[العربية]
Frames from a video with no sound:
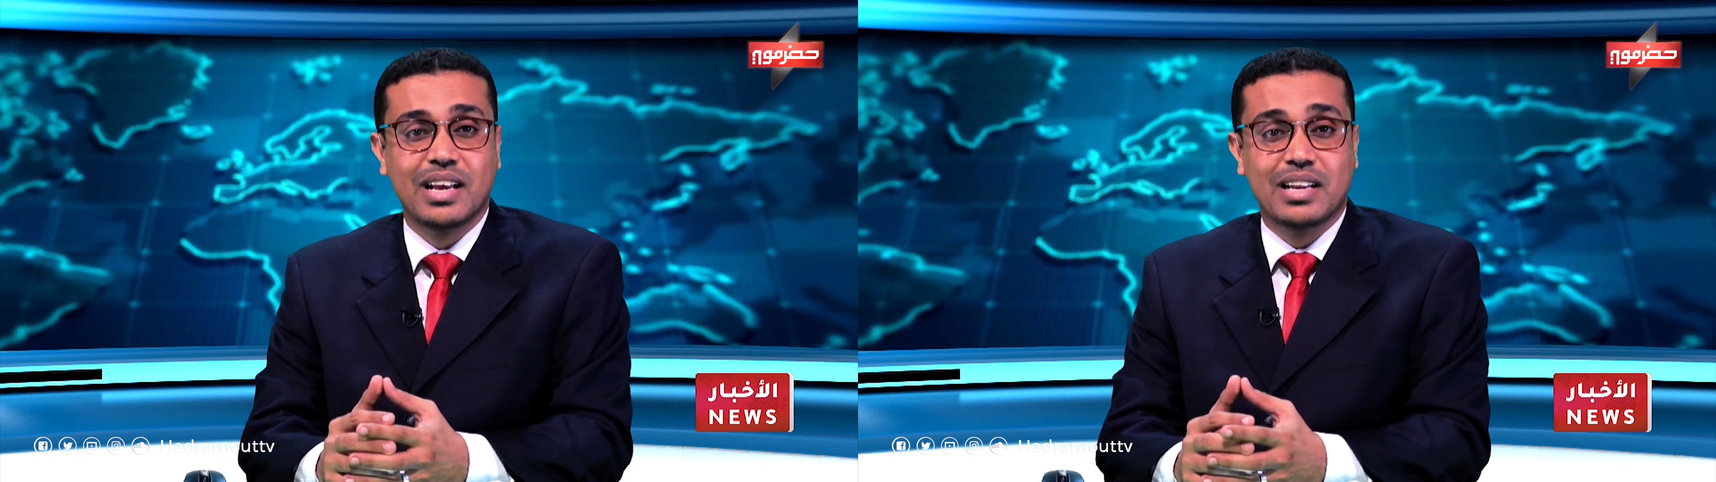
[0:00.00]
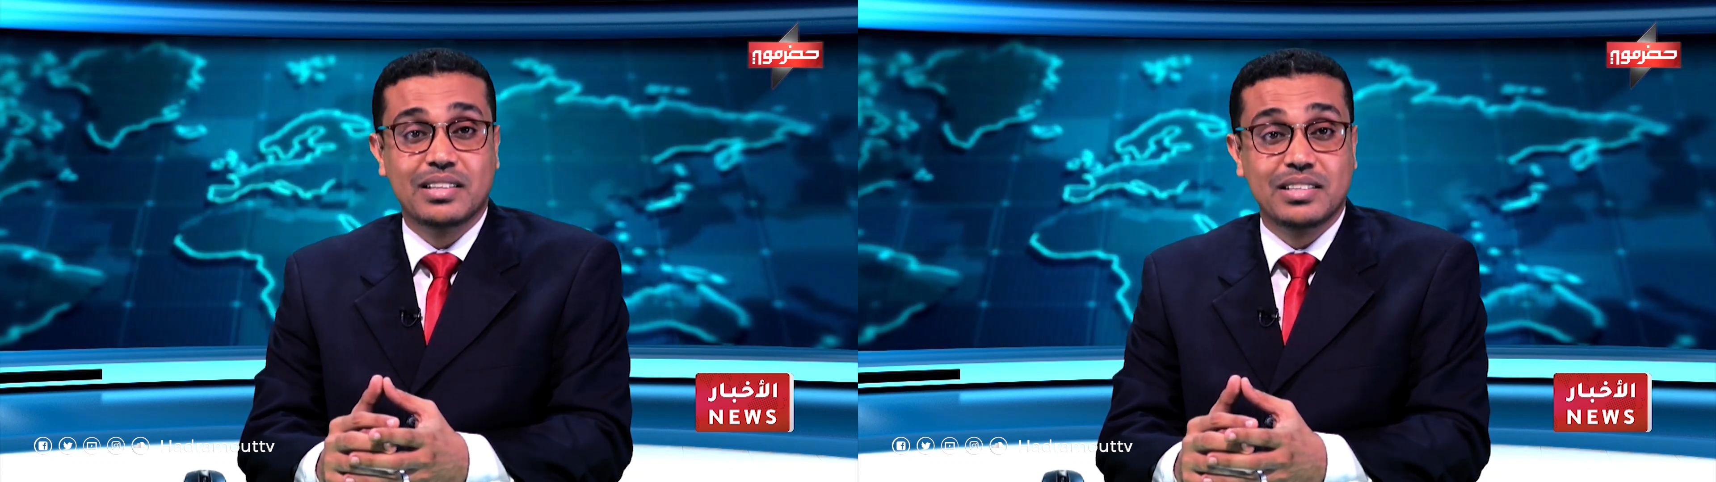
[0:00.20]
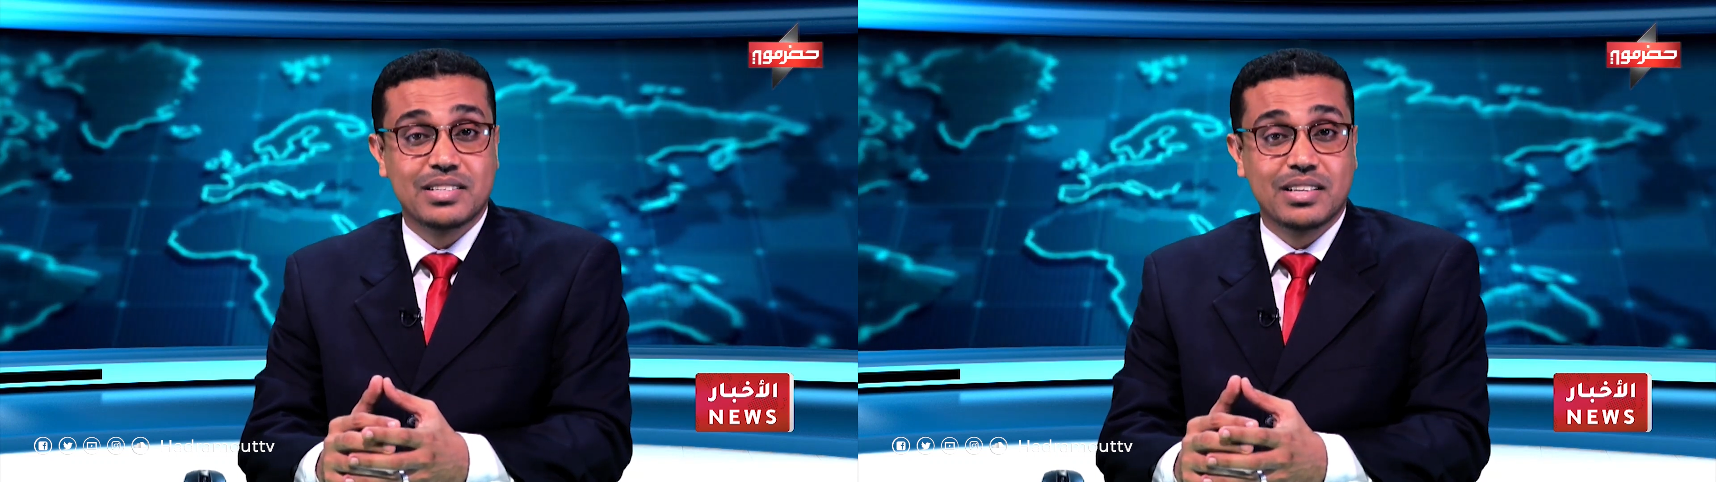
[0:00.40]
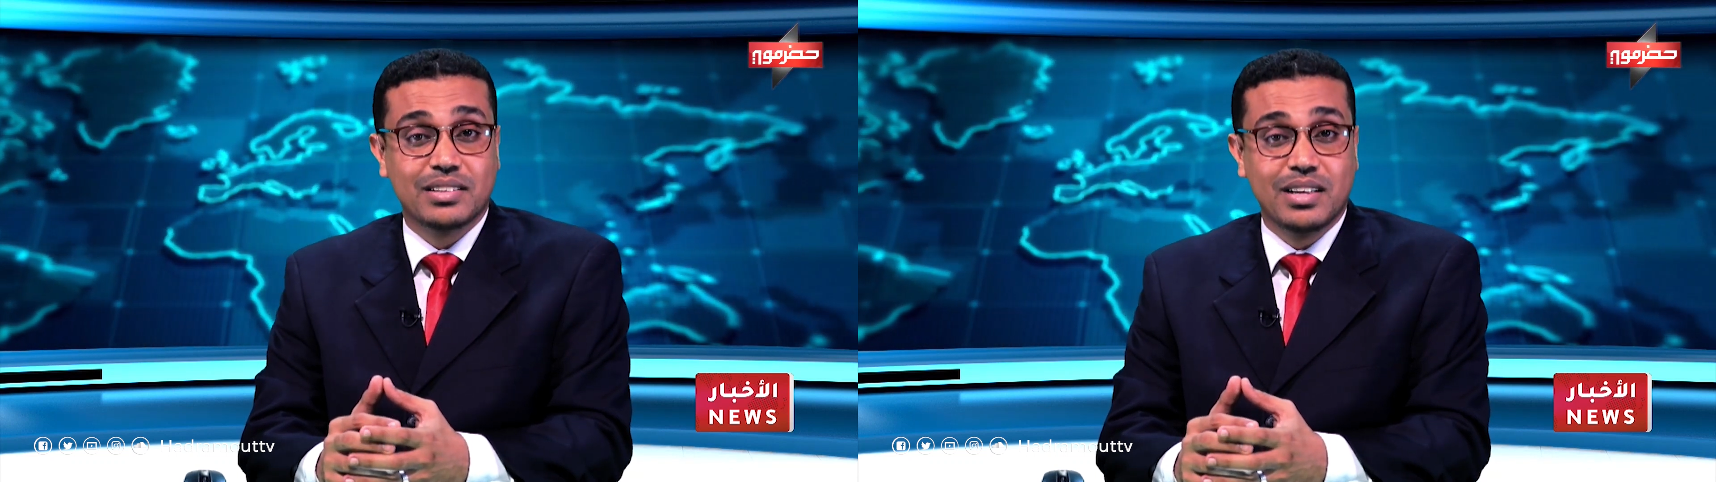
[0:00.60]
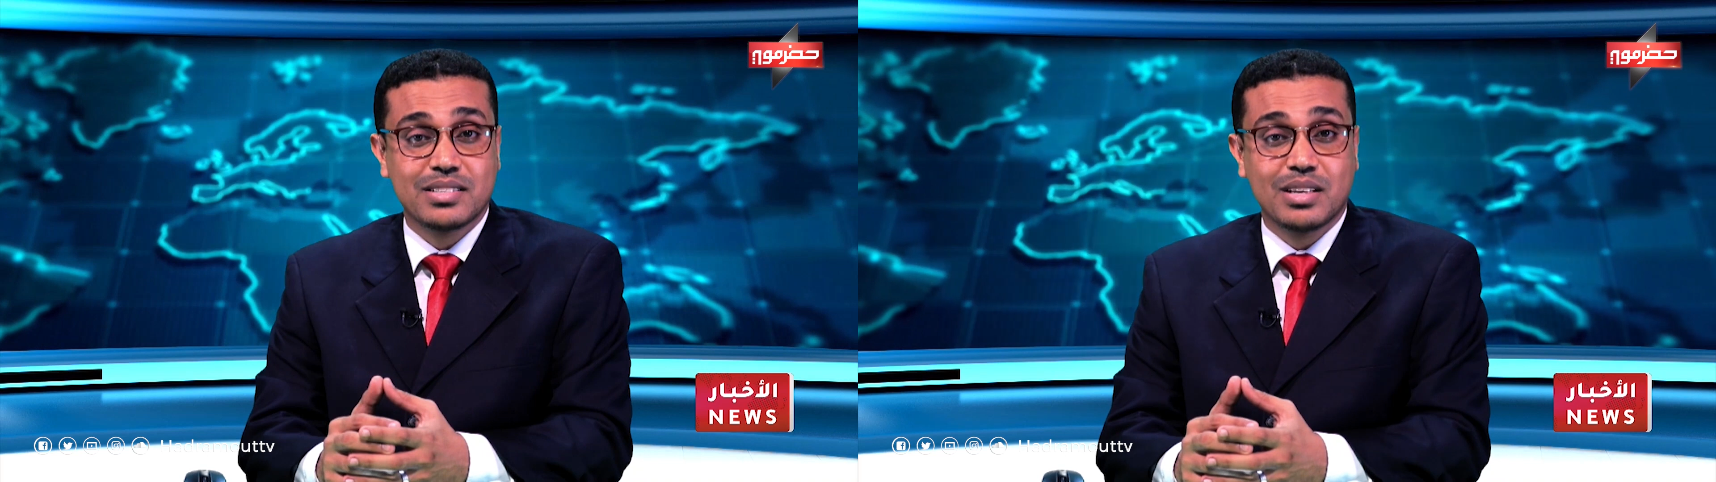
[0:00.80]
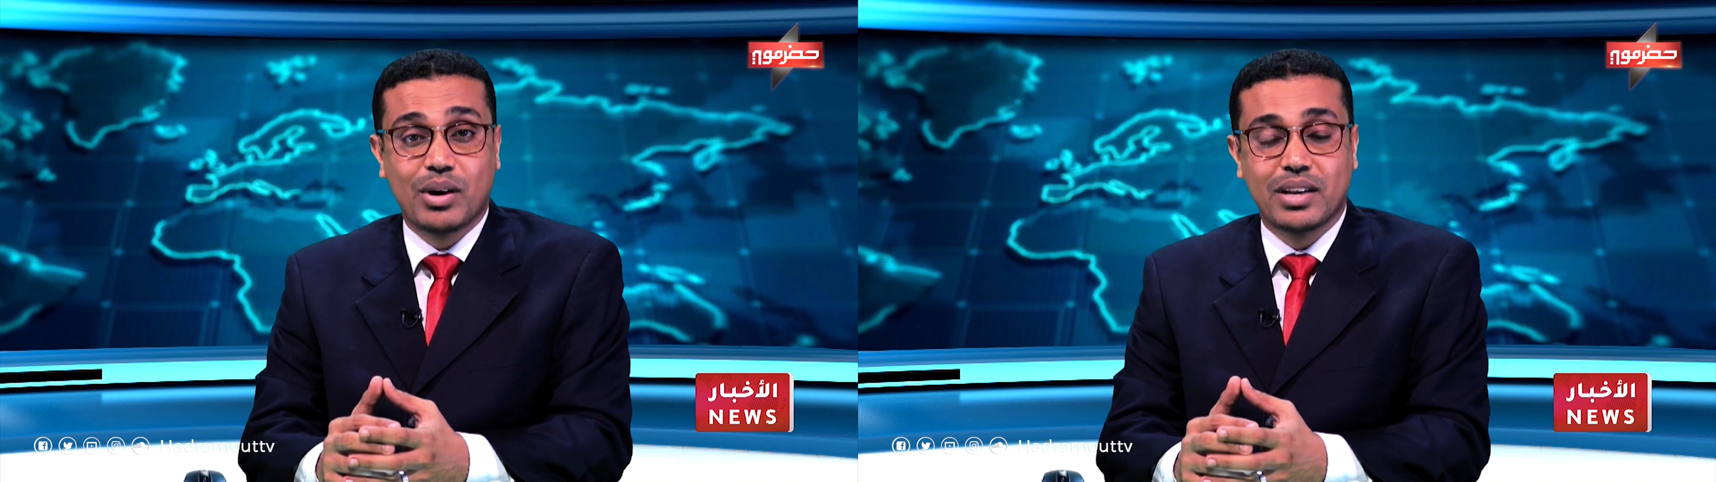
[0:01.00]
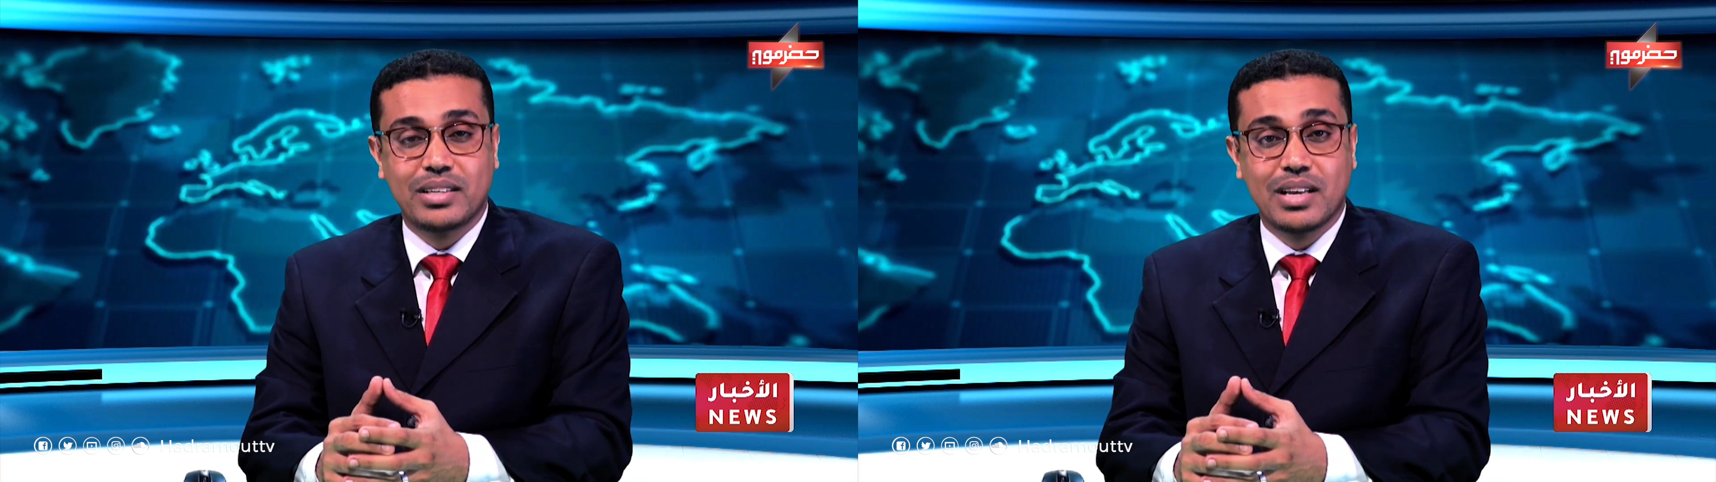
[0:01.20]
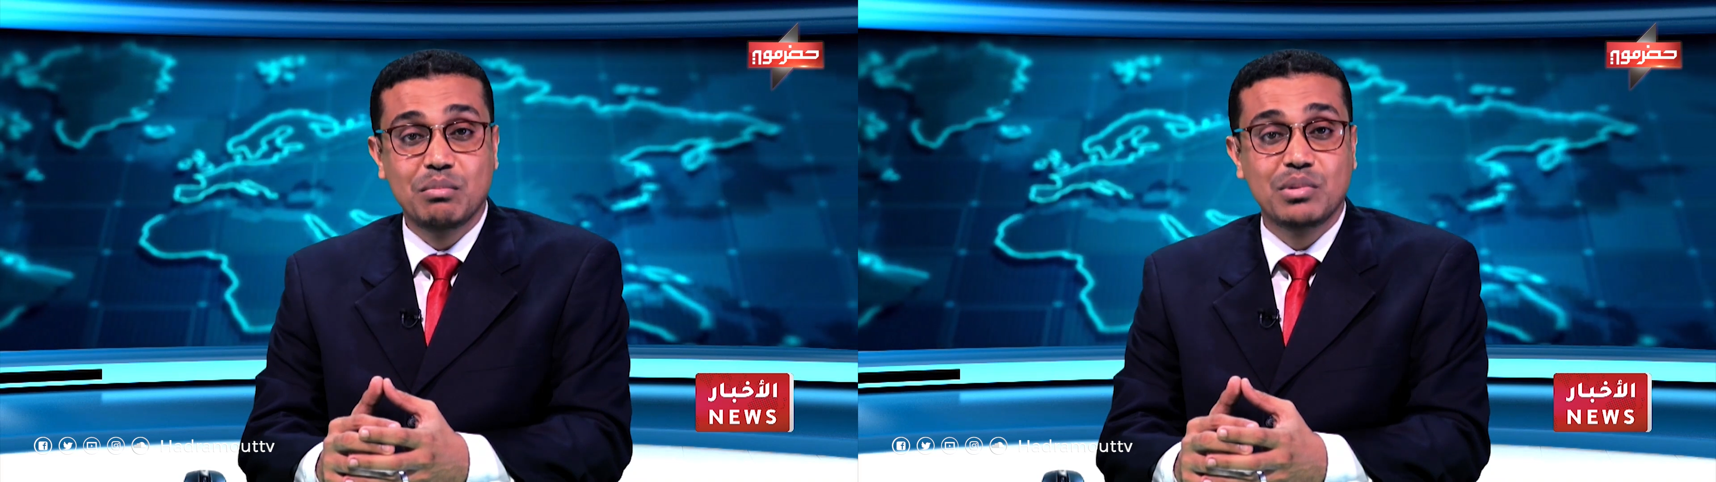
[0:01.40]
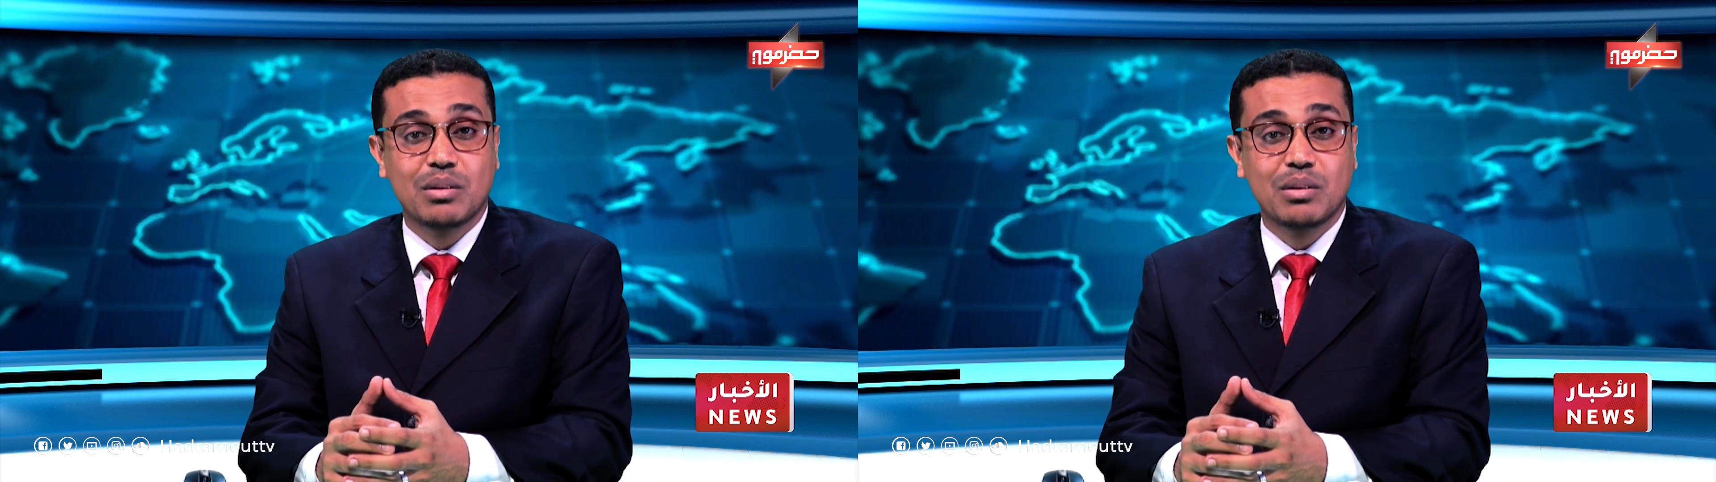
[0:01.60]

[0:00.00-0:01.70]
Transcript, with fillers: التي ستحصل عليها من